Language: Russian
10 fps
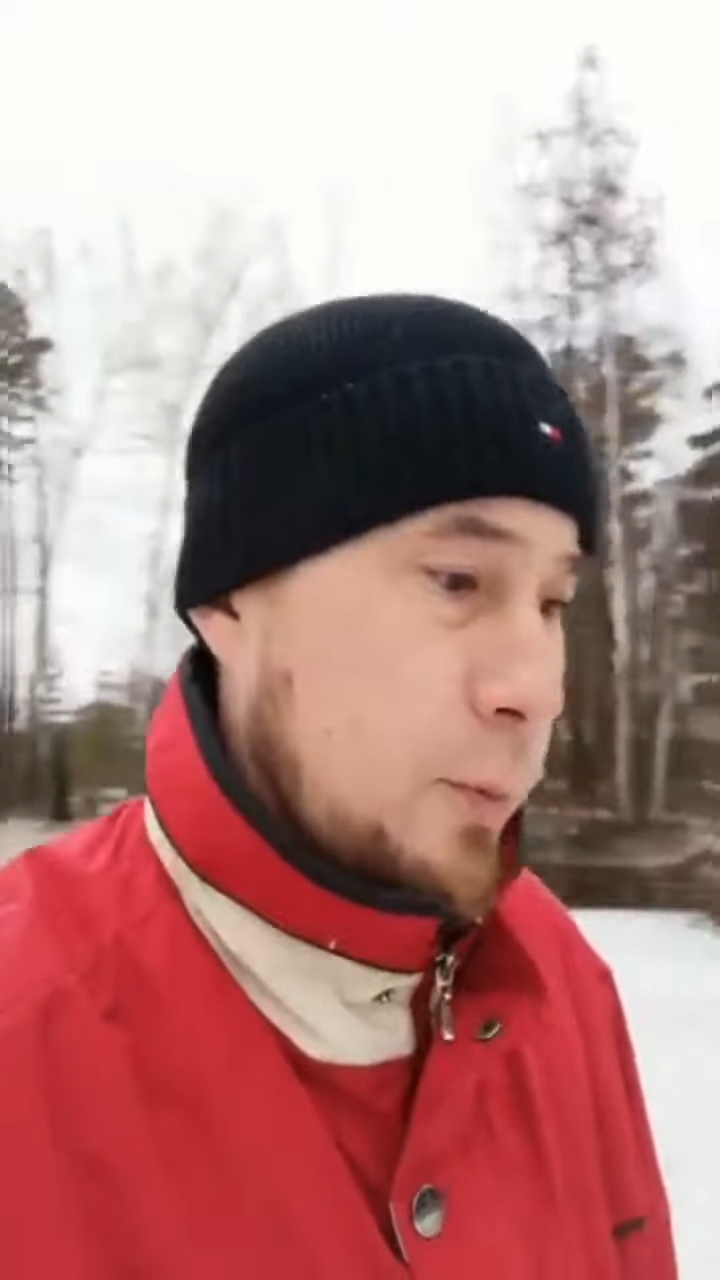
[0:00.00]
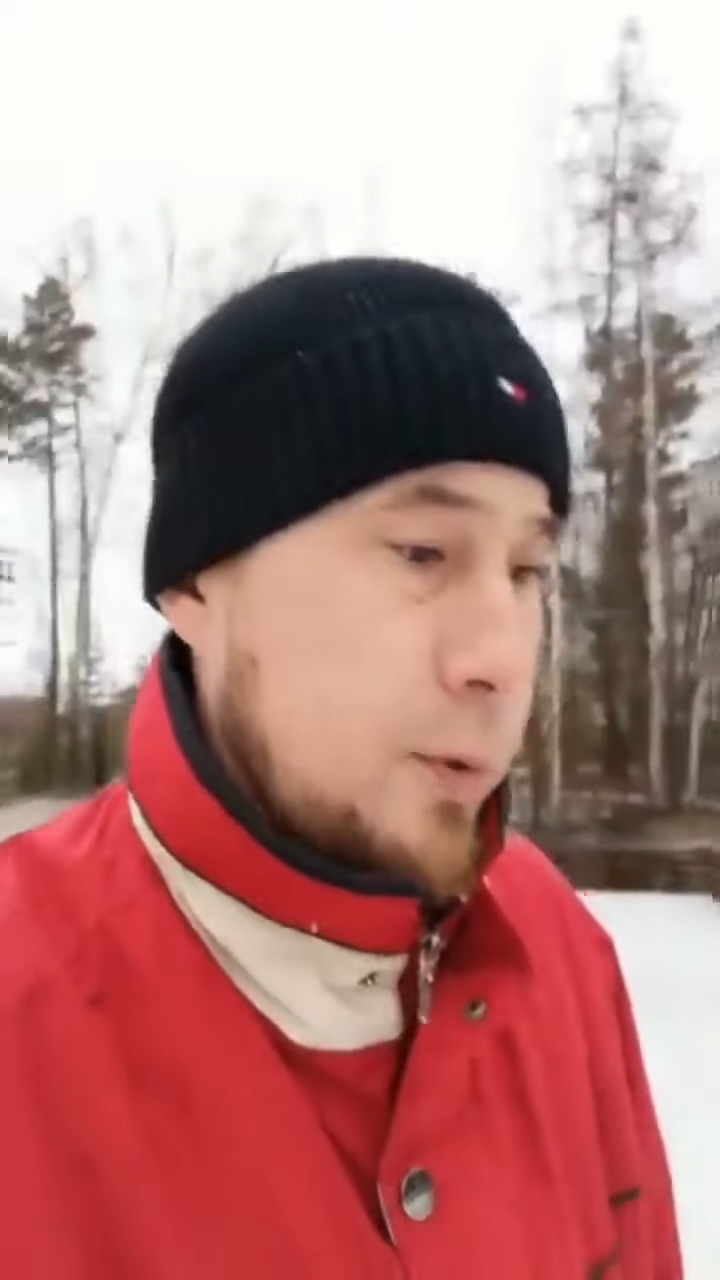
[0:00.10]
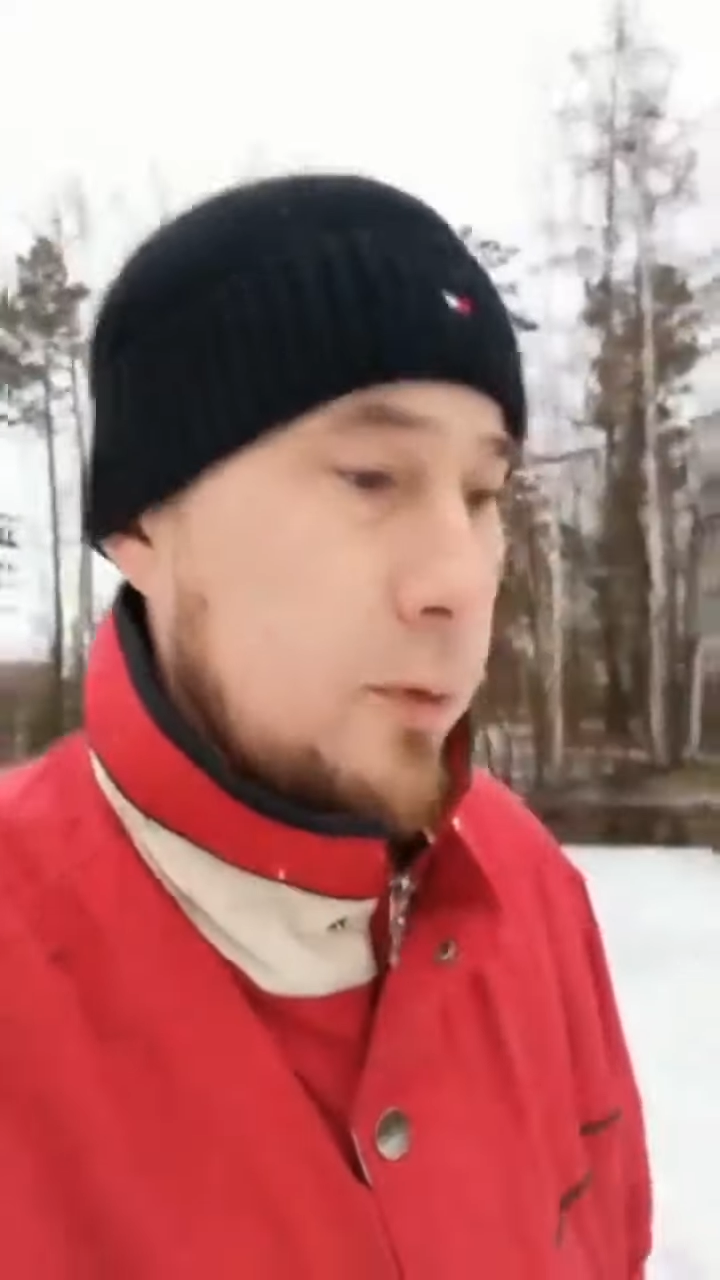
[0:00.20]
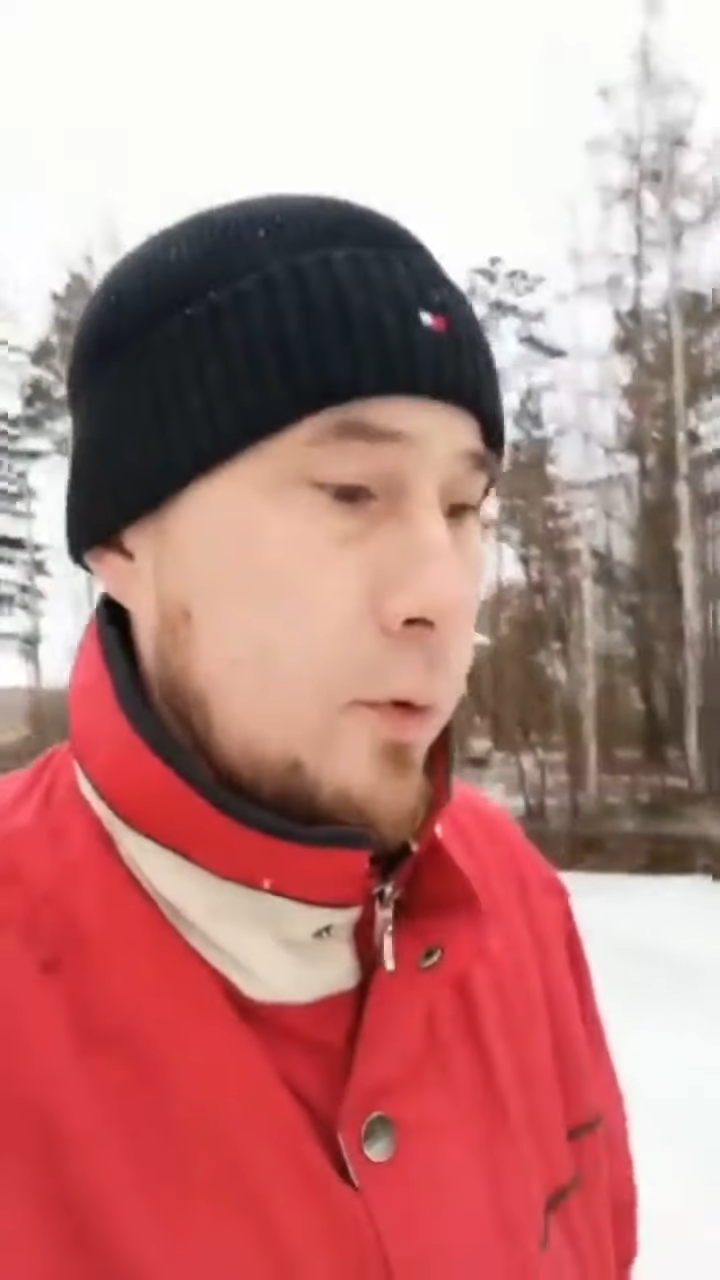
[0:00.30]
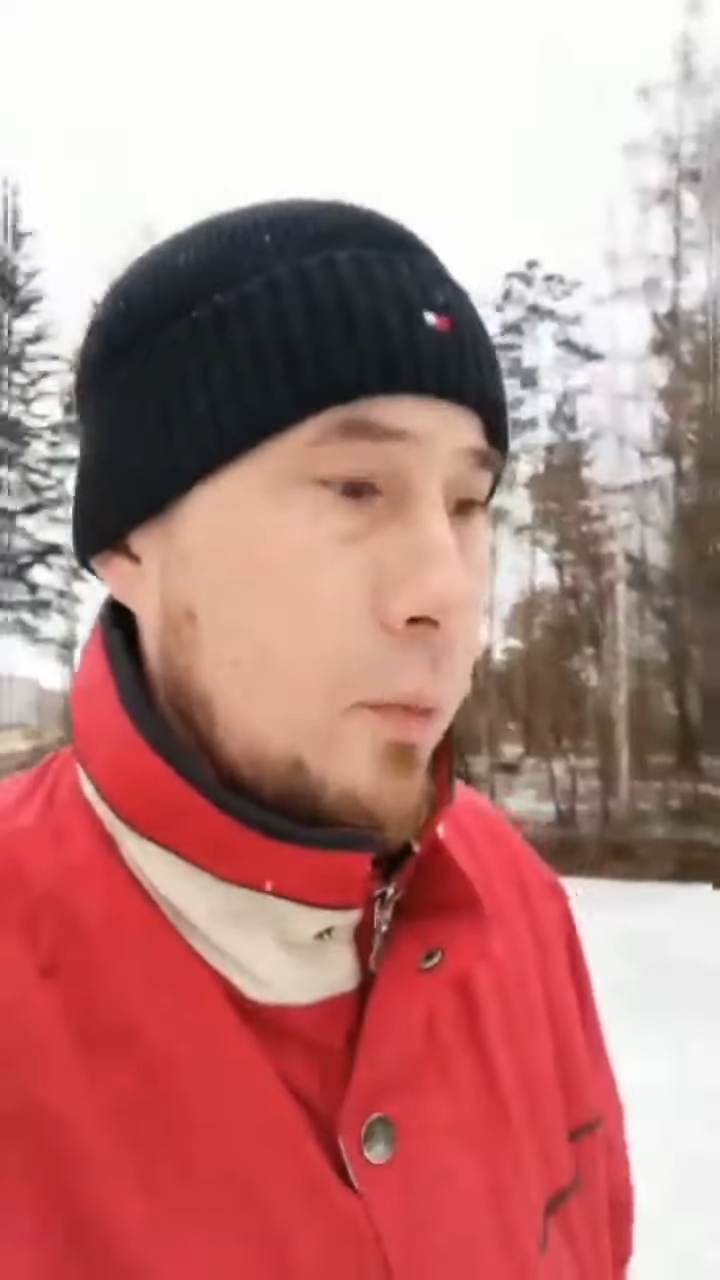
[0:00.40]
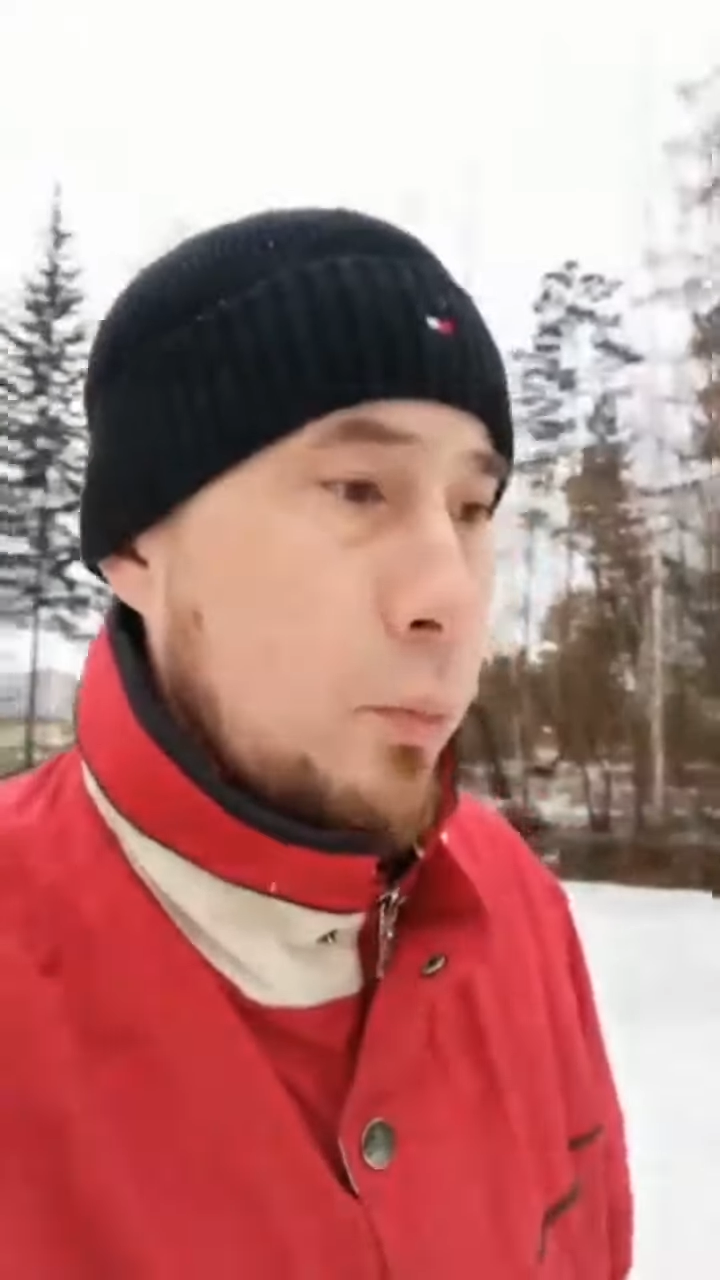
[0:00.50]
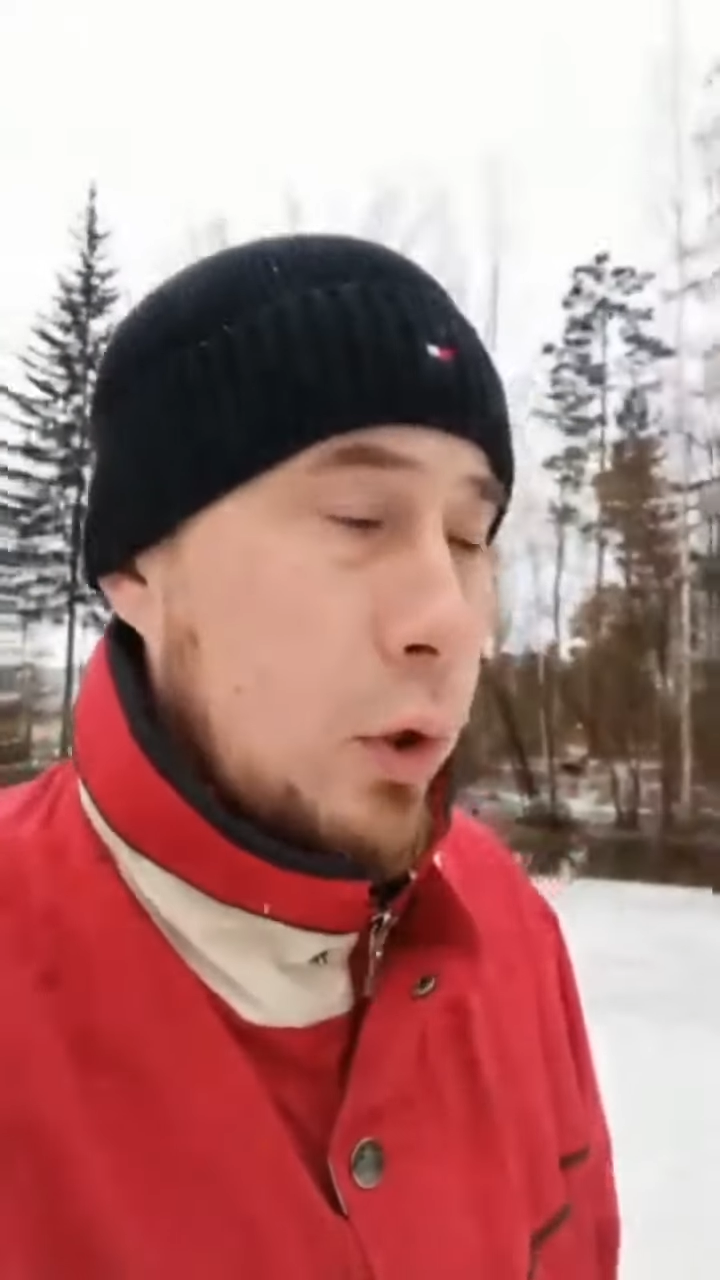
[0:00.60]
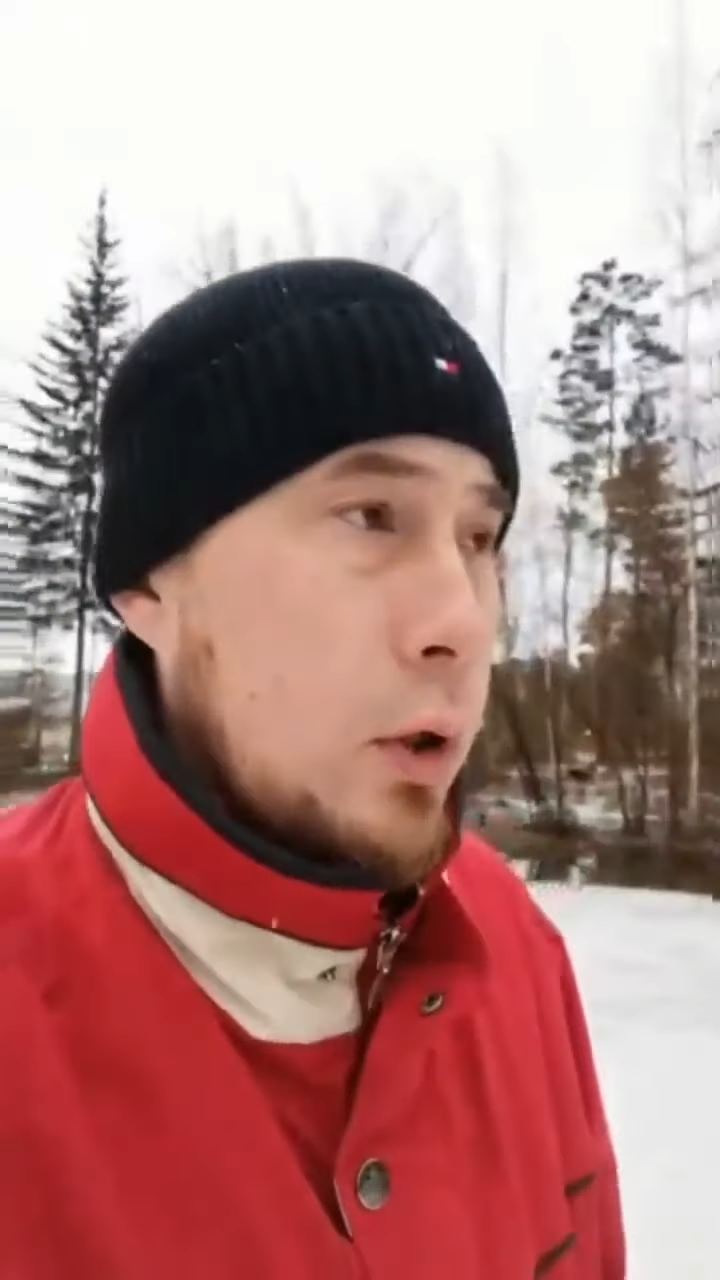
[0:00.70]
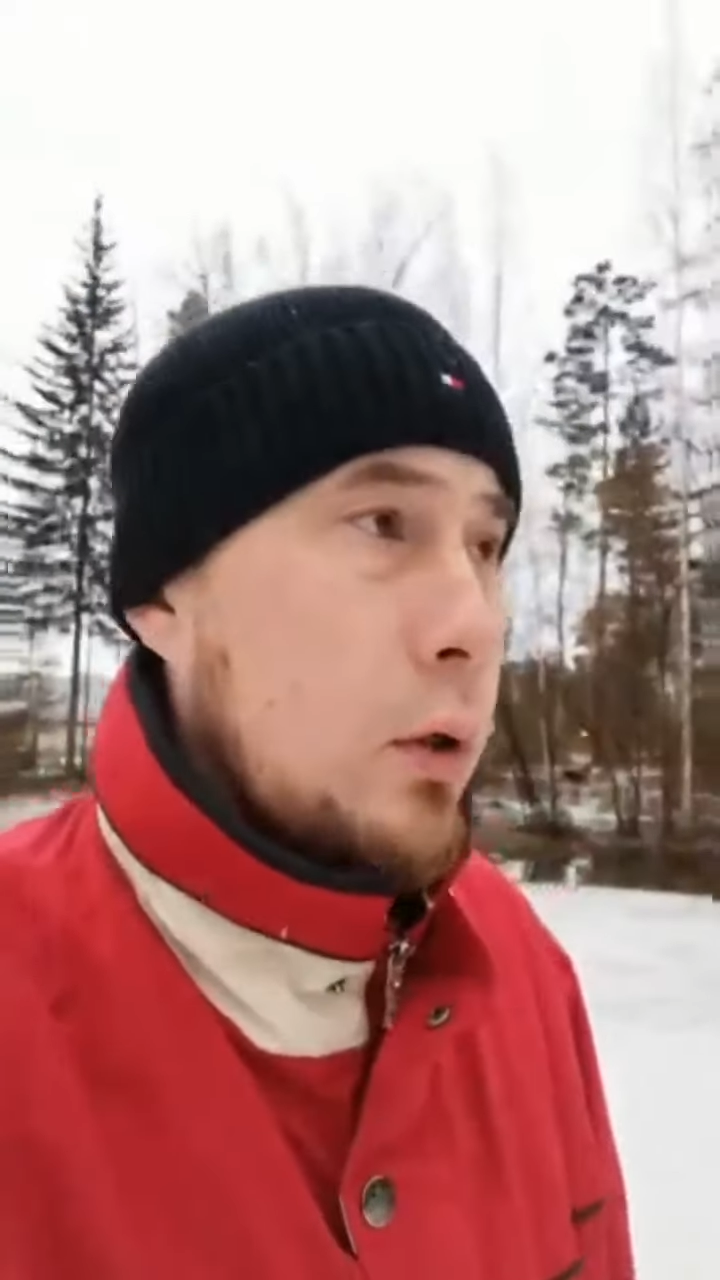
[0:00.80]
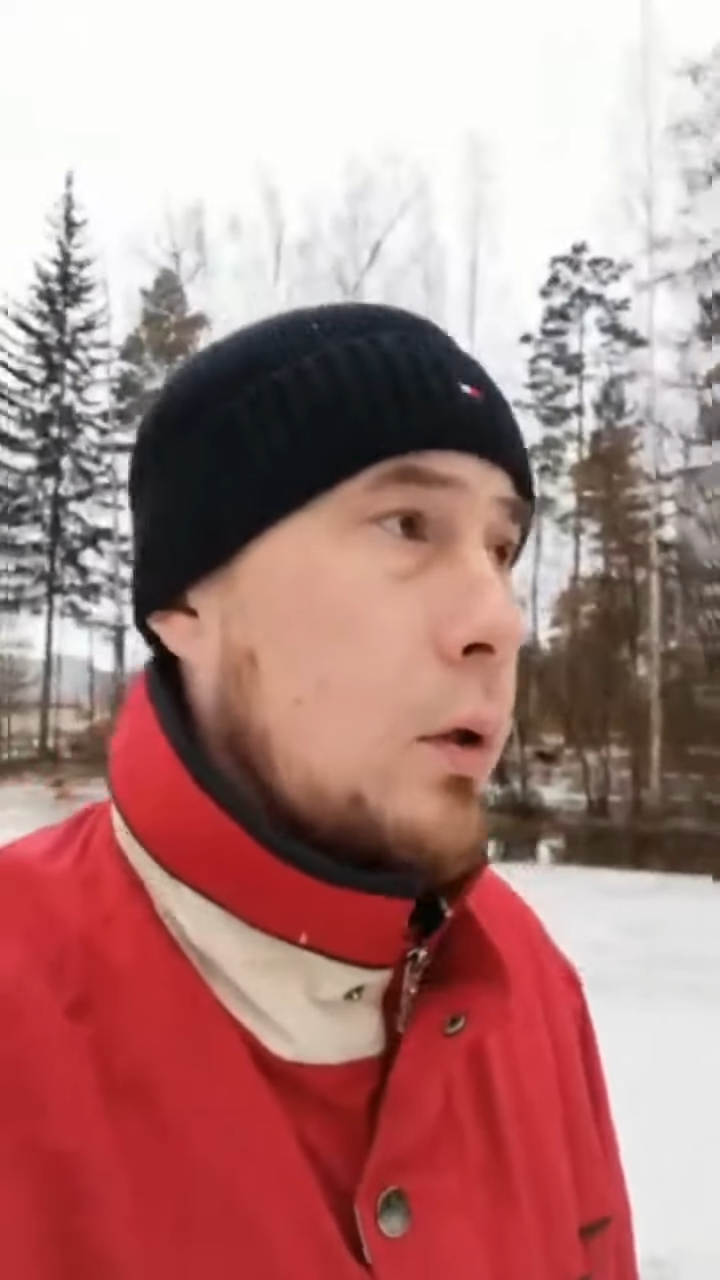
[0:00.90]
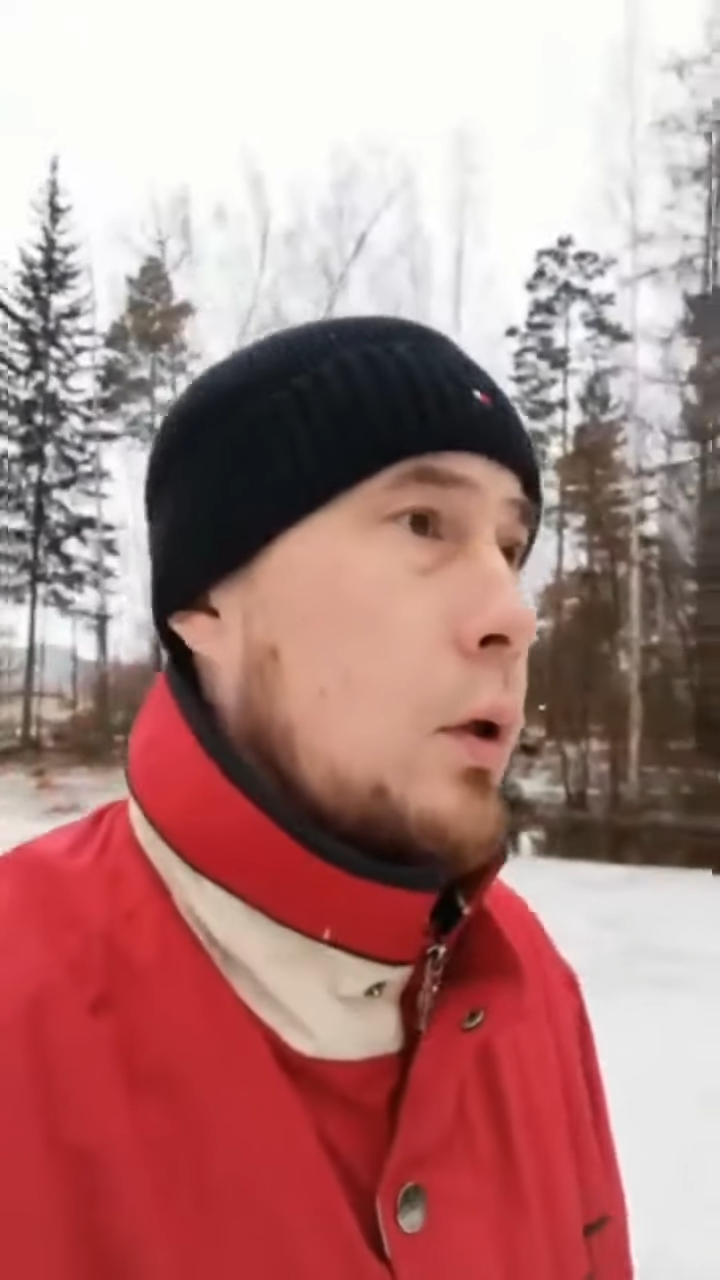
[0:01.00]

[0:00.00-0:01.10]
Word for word: в правовом поле.